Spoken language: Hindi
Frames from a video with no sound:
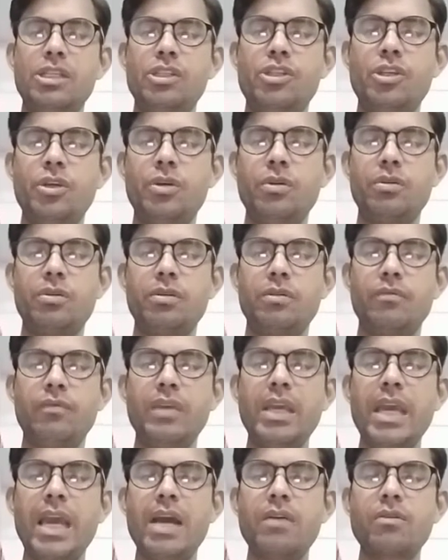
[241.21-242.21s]
जियोन
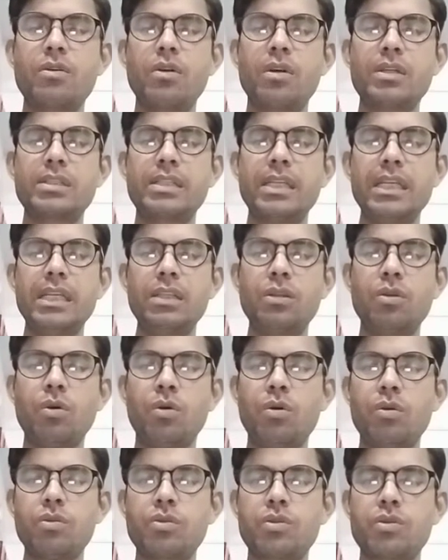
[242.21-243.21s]
वी हैव नॉट सीन
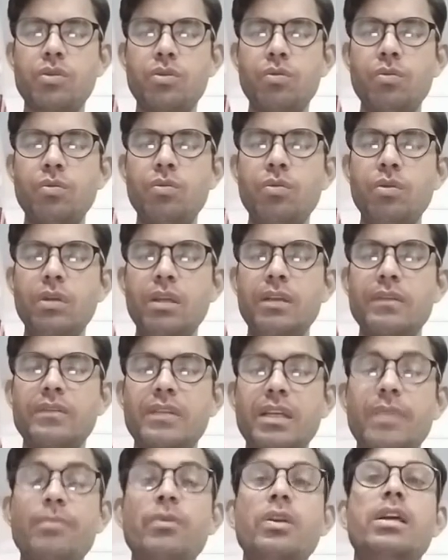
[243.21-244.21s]
दोज टू
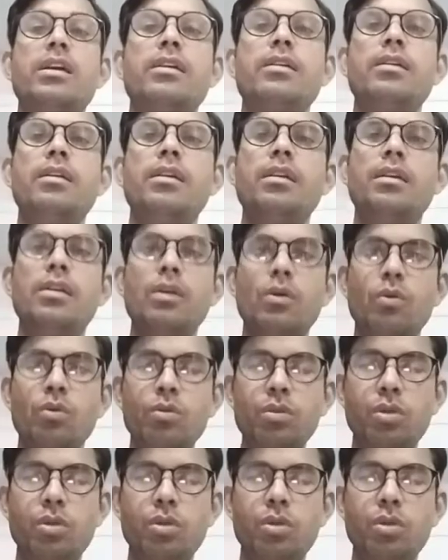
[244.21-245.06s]
समवेयर उन